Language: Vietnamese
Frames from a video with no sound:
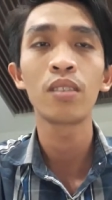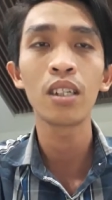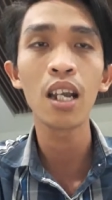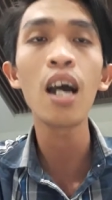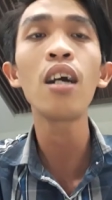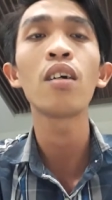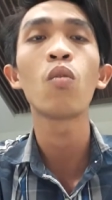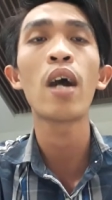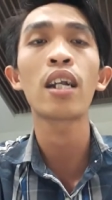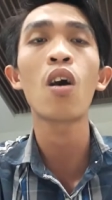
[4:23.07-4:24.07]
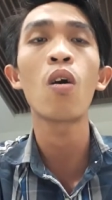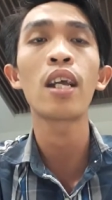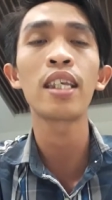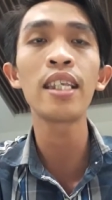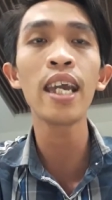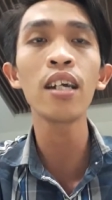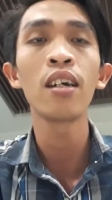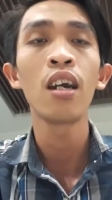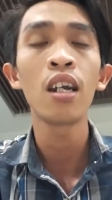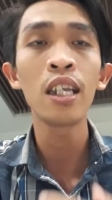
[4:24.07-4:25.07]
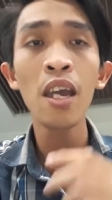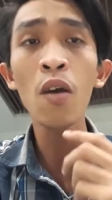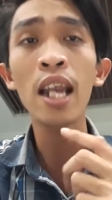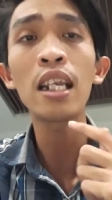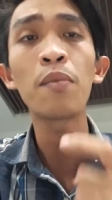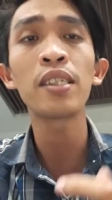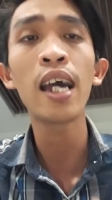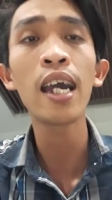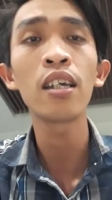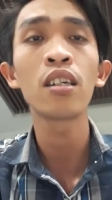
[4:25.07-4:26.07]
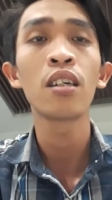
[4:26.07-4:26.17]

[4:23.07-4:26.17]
đó hoàn toàn là chính xác nếu anh làm sai